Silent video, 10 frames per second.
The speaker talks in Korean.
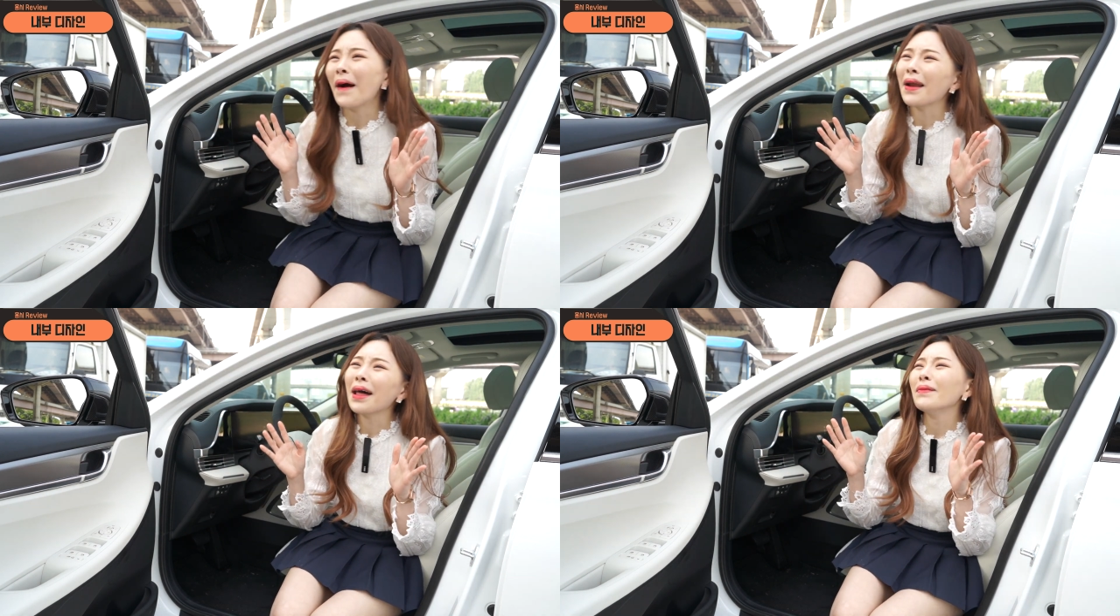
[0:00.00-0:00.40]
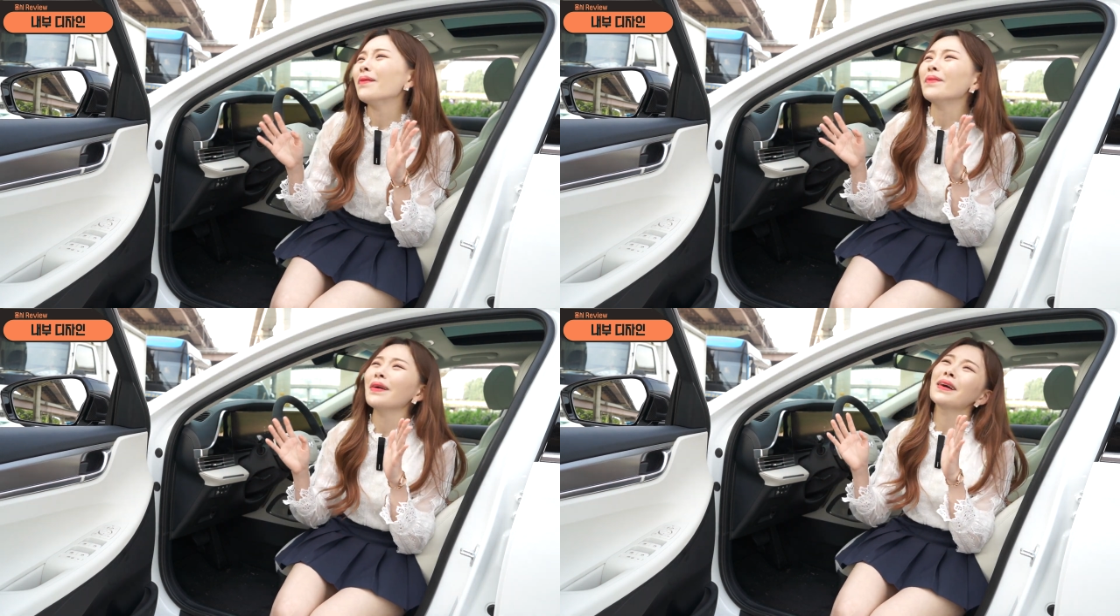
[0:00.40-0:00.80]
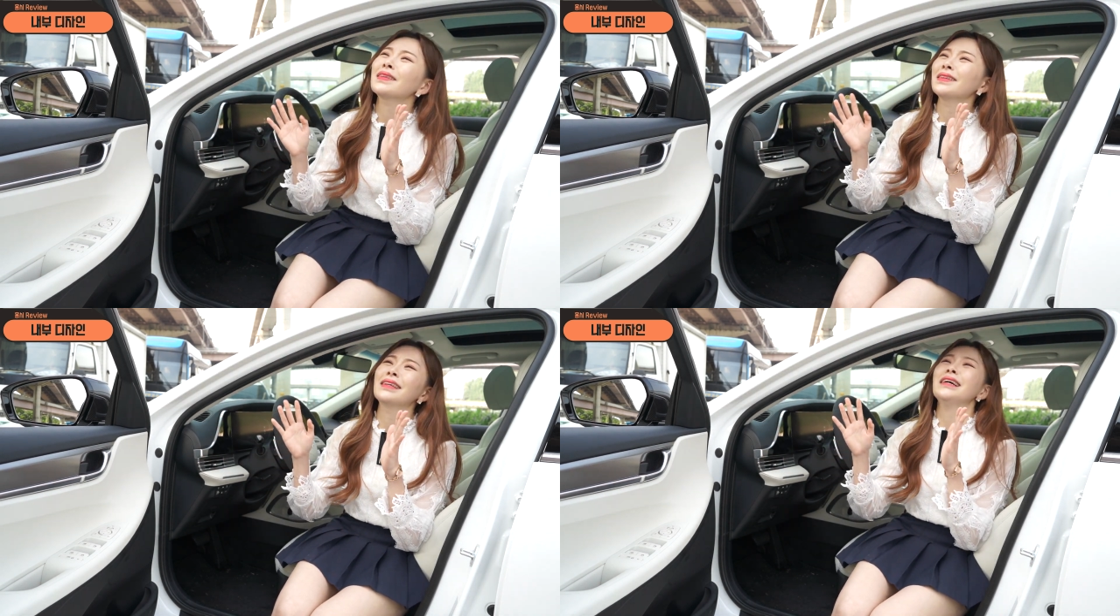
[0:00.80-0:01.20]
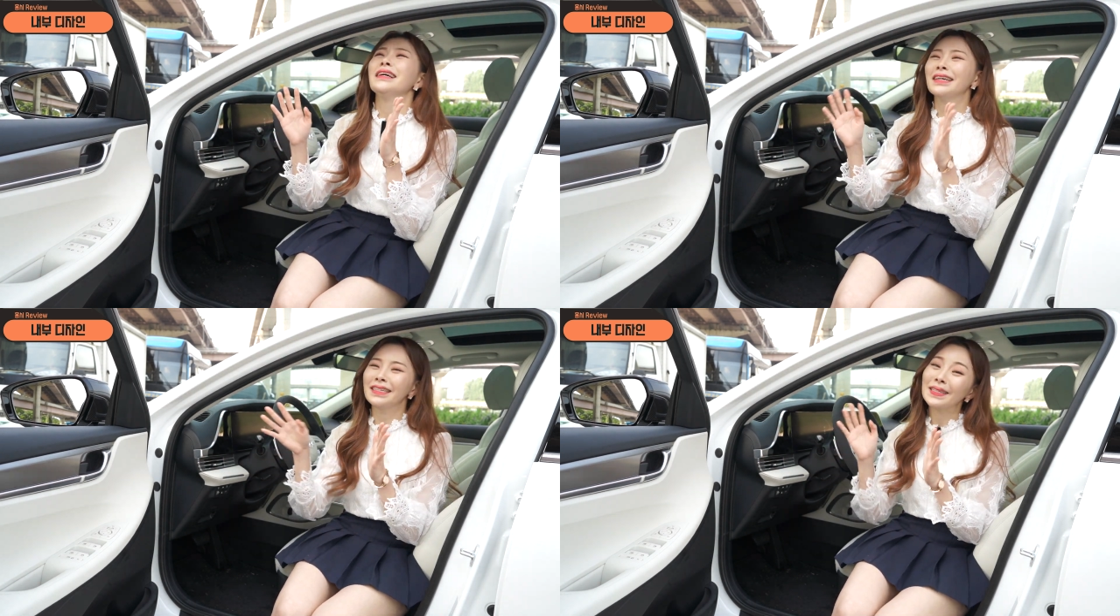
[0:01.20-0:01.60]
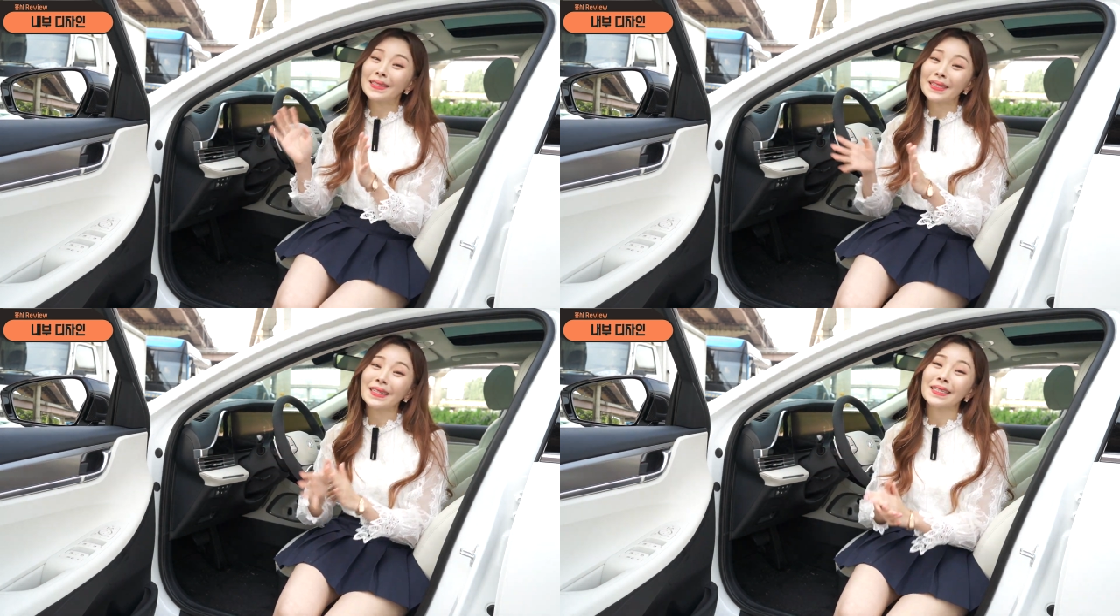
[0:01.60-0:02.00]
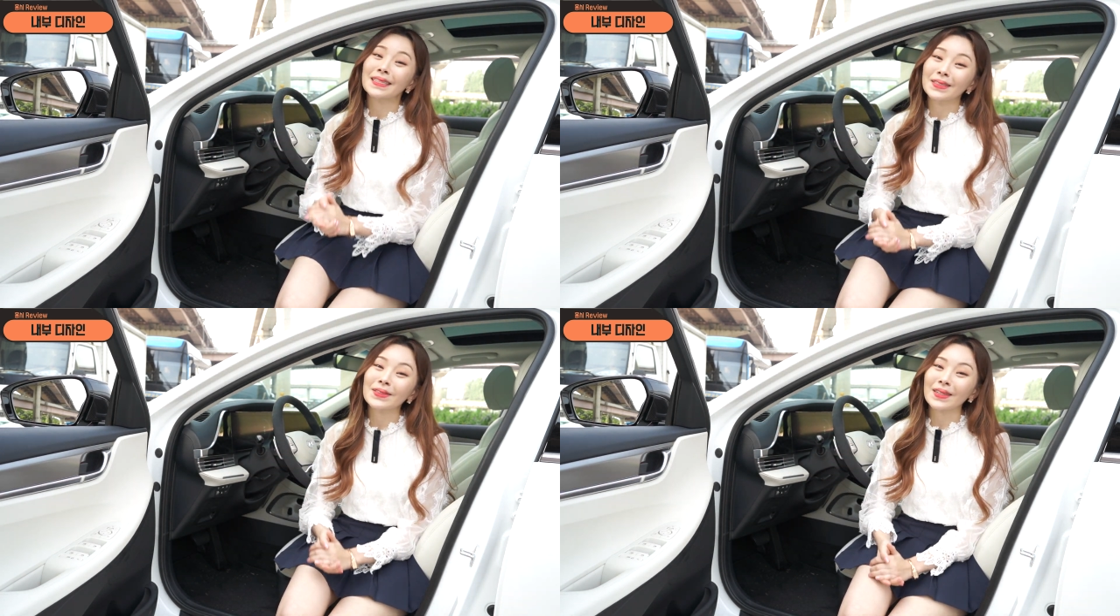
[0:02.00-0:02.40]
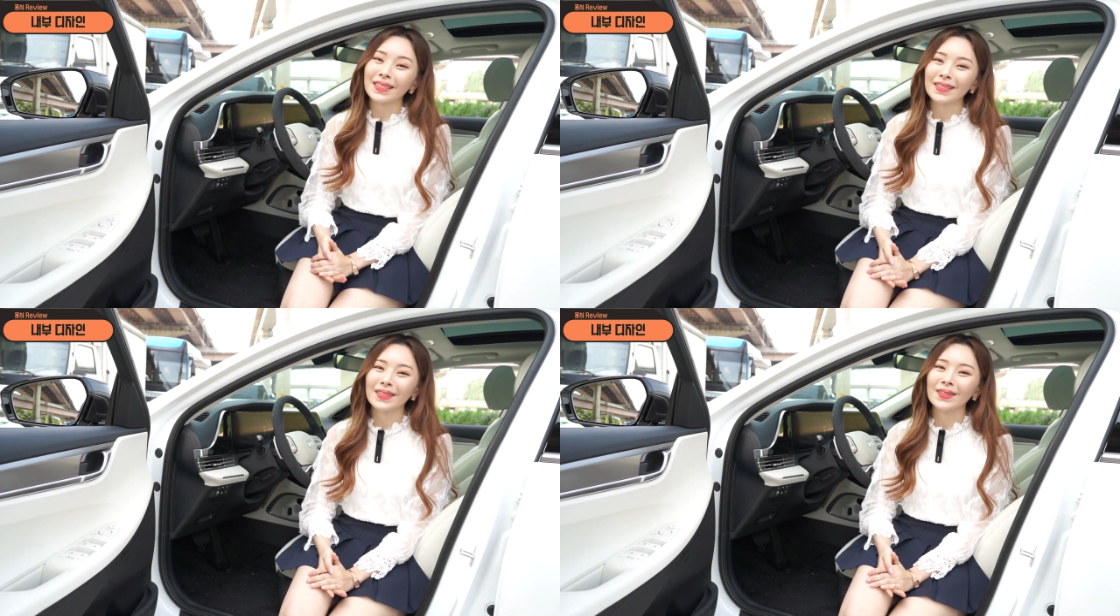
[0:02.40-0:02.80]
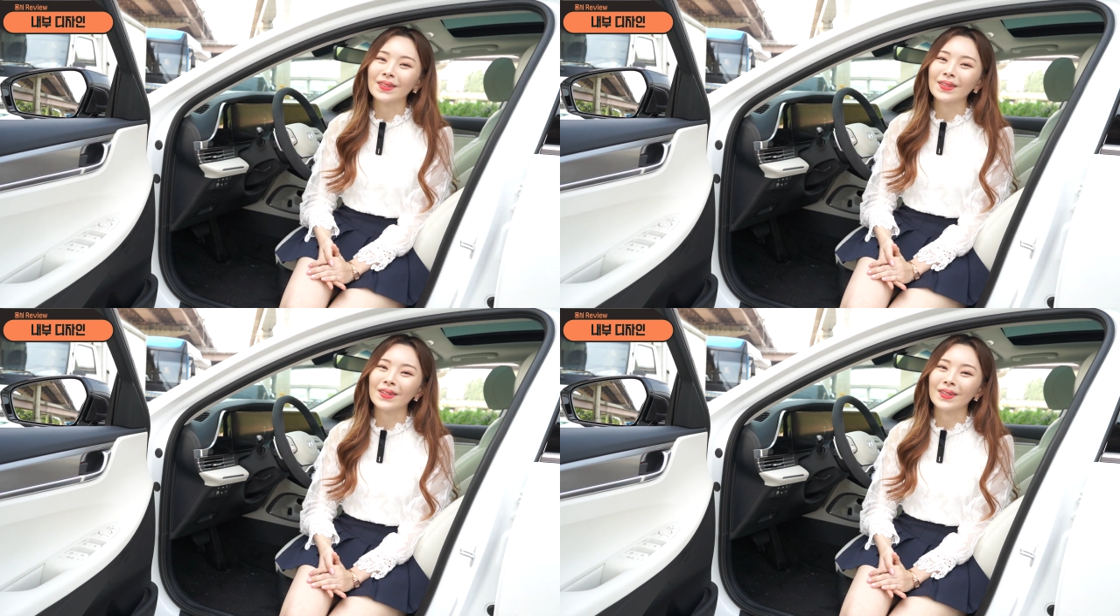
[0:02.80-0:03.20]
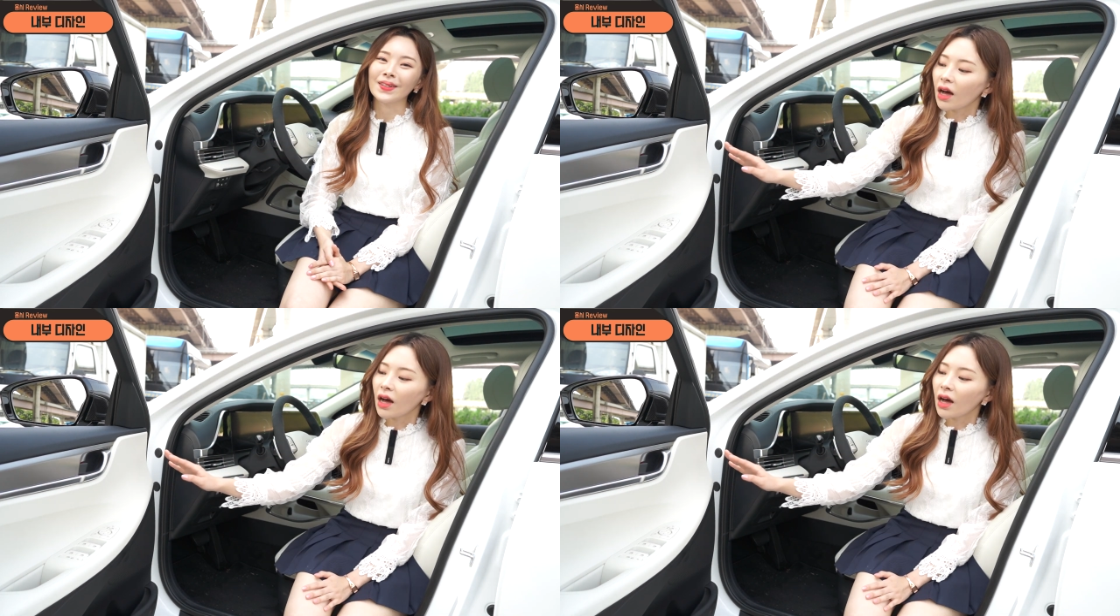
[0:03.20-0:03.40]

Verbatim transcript: 바라만 봐야 되나 이런 생각이 들 수가 있어요.